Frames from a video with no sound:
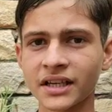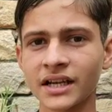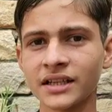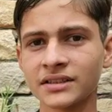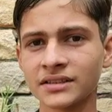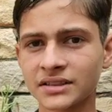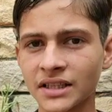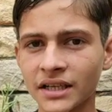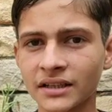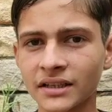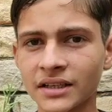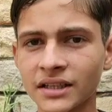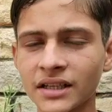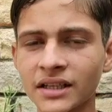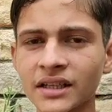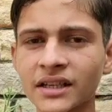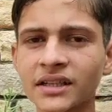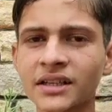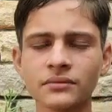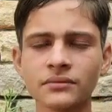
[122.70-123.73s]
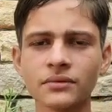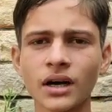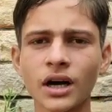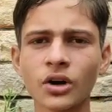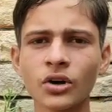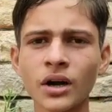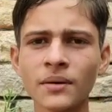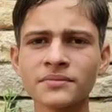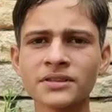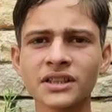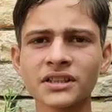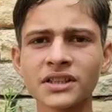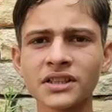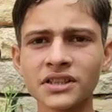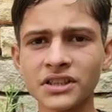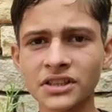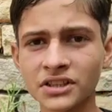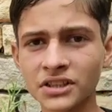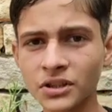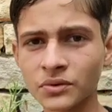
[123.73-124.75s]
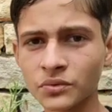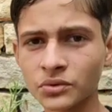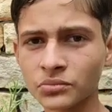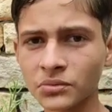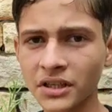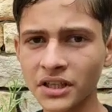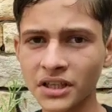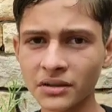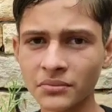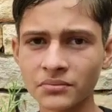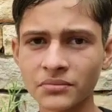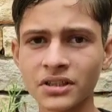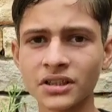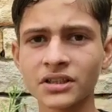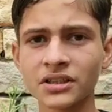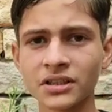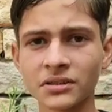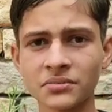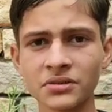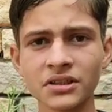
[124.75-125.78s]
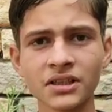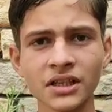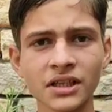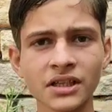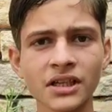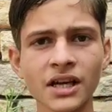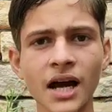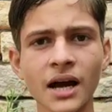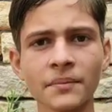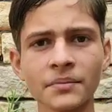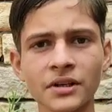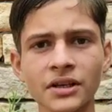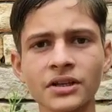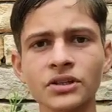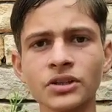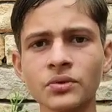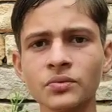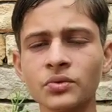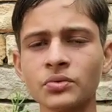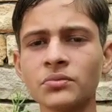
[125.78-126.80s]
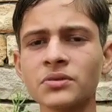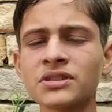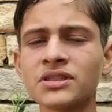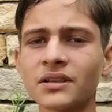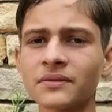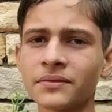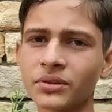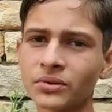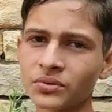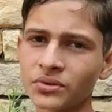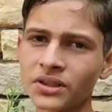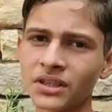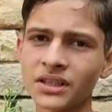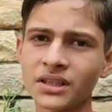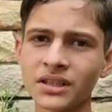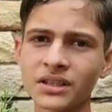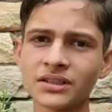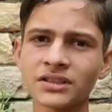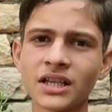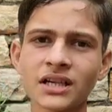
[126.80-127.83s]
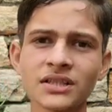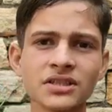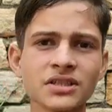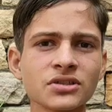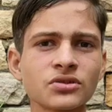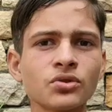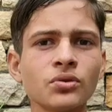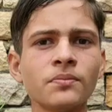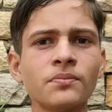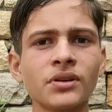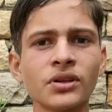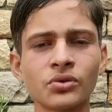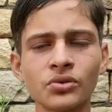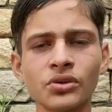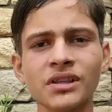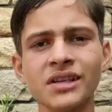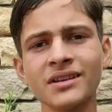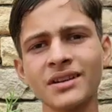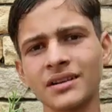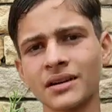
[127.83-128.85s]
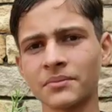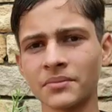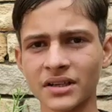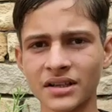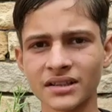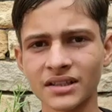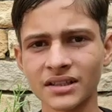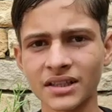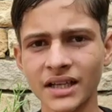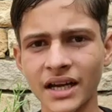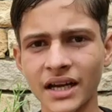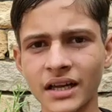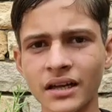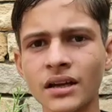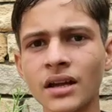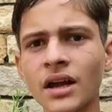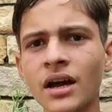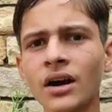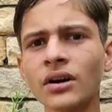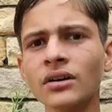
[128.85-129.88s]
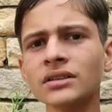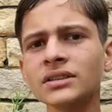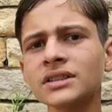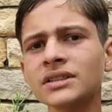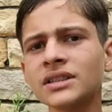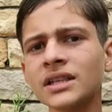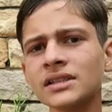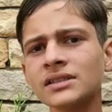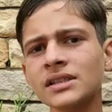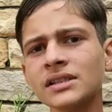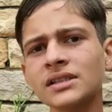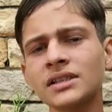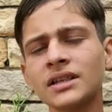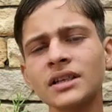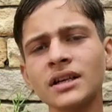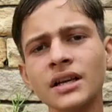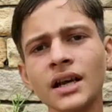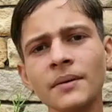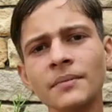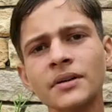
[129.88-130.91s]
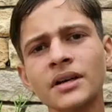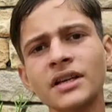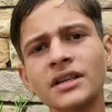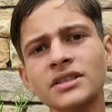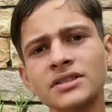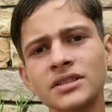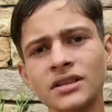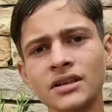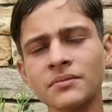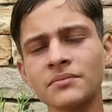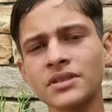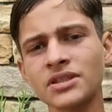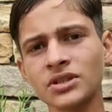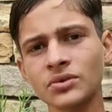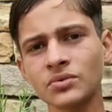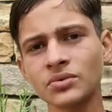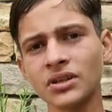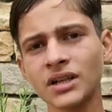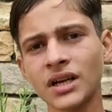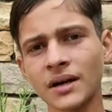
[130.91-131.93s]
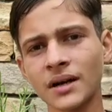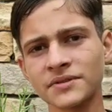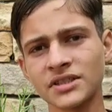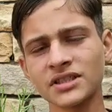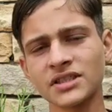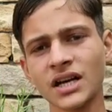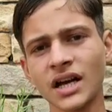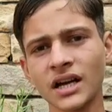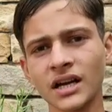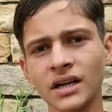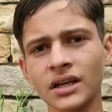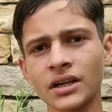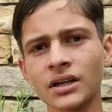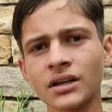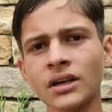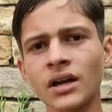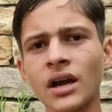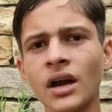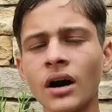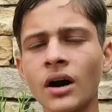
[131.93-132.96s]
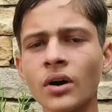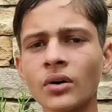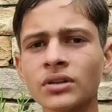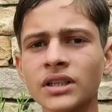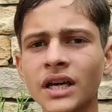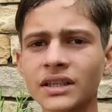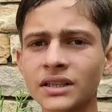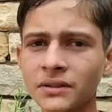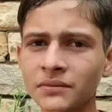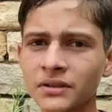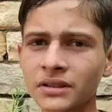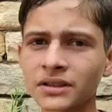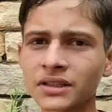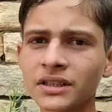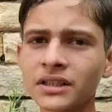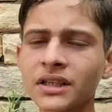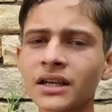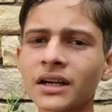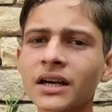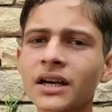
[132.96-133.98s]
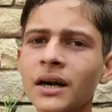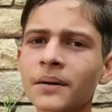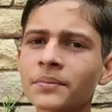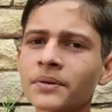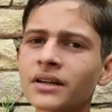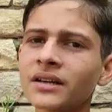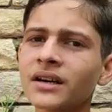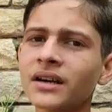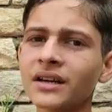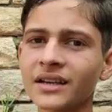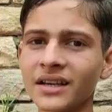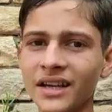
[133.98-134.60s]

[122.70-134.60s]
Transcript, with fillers: का इंतजार करने लगेंगे और आप जानते हैं कि इंटरव्यू में एक मिनट की भी देरी आपके इंटरव्यू में सफल होने की चांसेस को बिल्कुल ही कम कर देता है और इसके साथ साथ ही अगर आप कहीं शहर में ज़रूरी काम से जा रहे हैं और जाते वक्त ही अगर आपके घर